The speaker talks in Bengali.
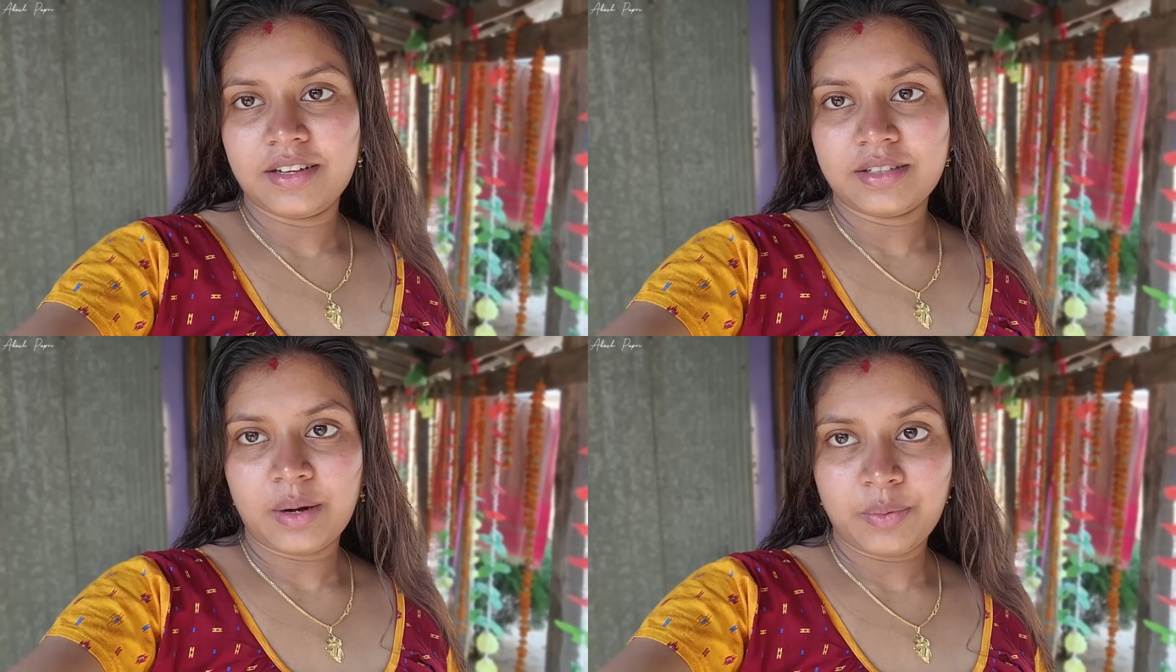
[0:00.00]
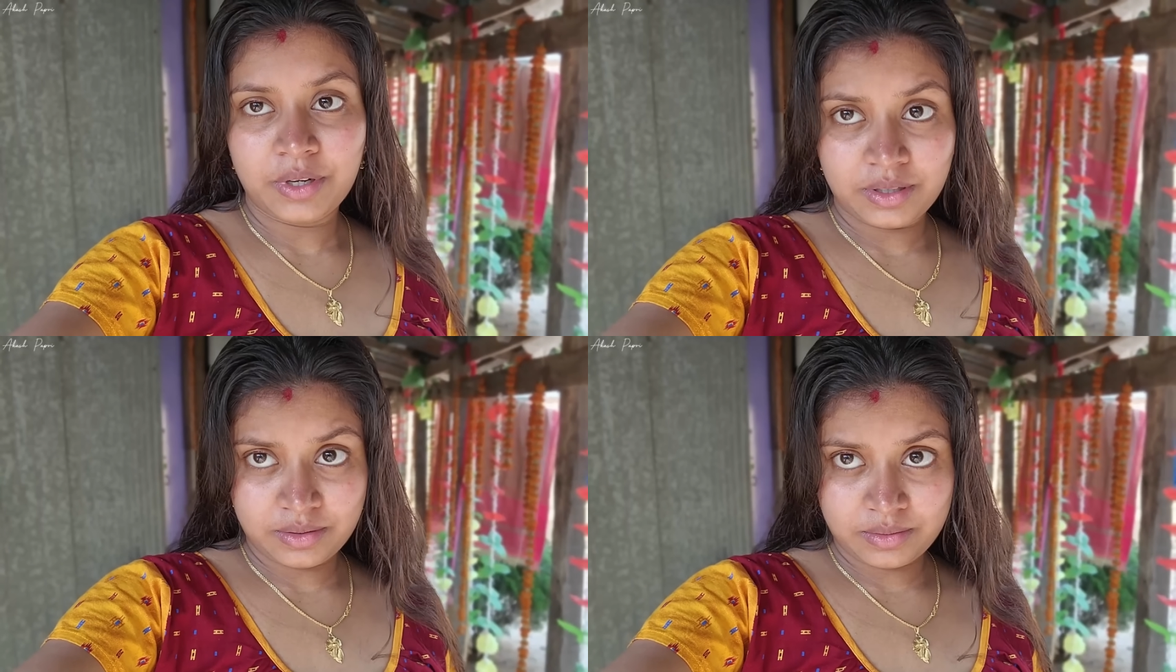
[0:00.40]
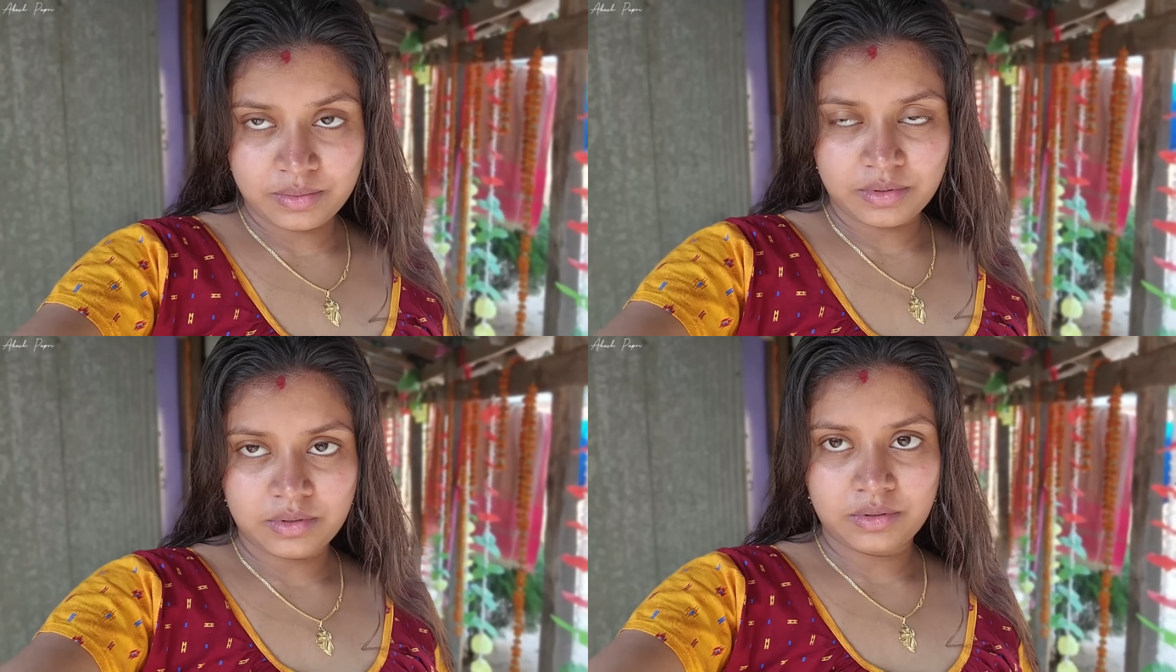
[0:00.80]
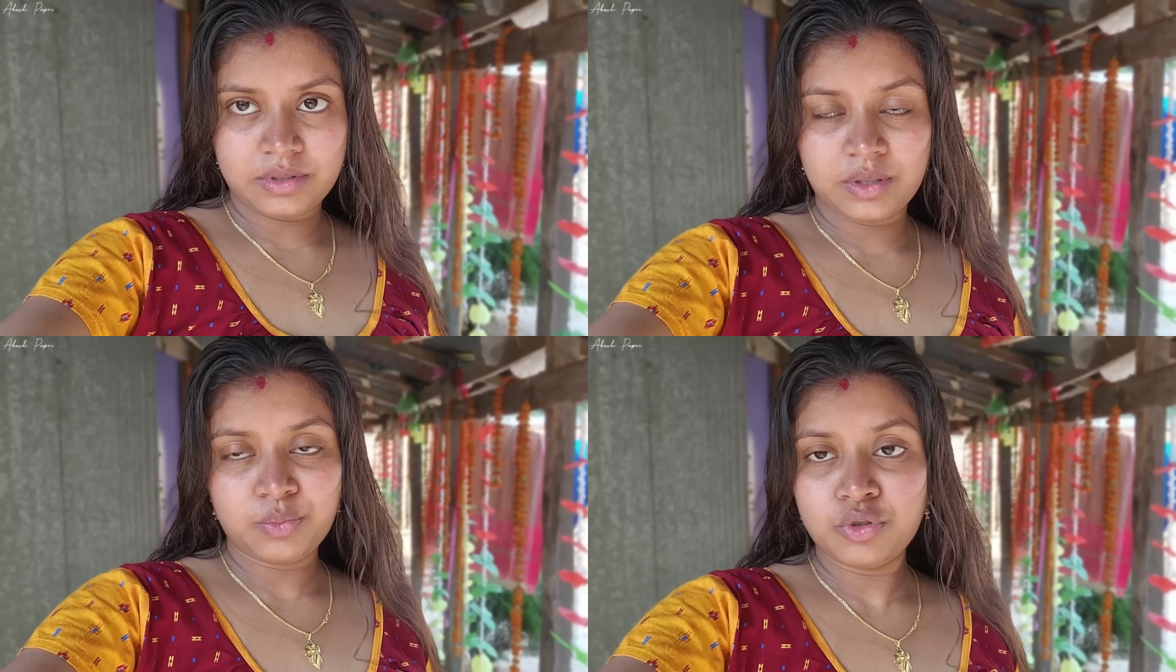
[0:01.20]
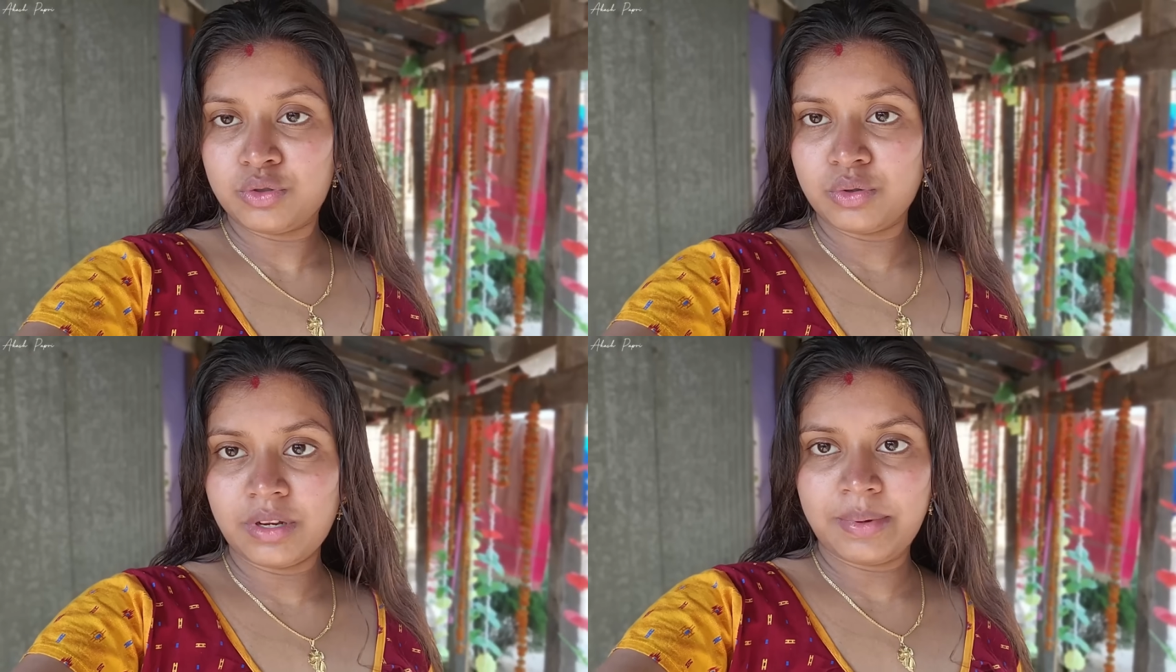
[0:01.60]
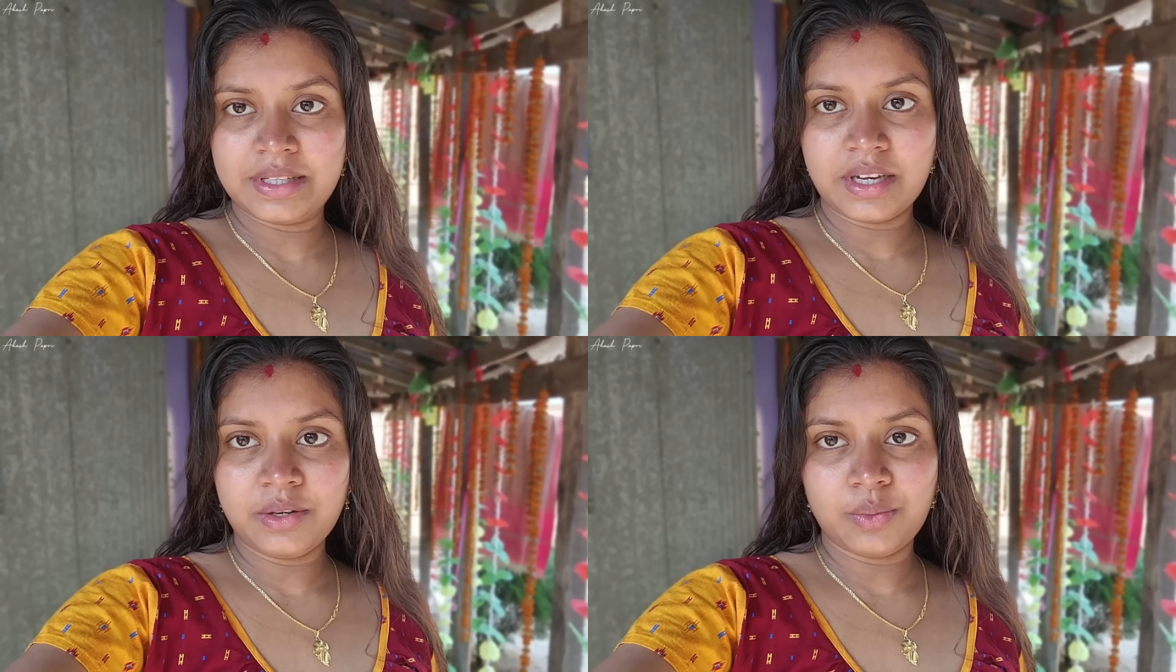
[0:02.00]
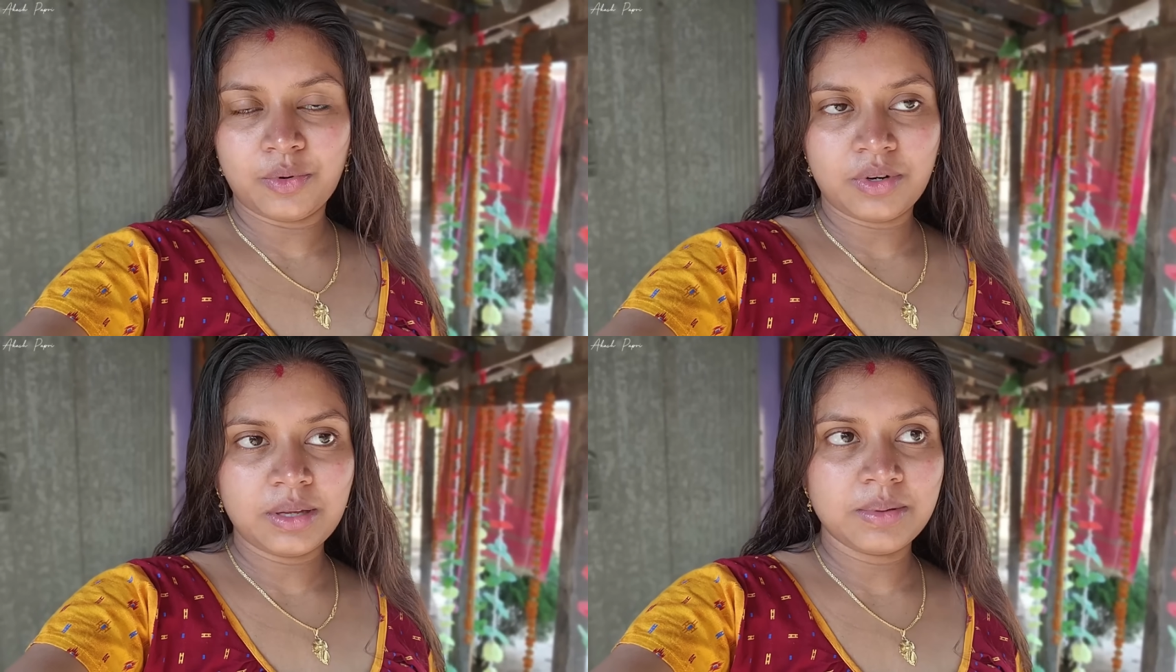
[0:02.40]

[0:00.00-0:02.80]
তারপরে হচ্ছে পুরো চুলটা ভেজাইনি ওপরটা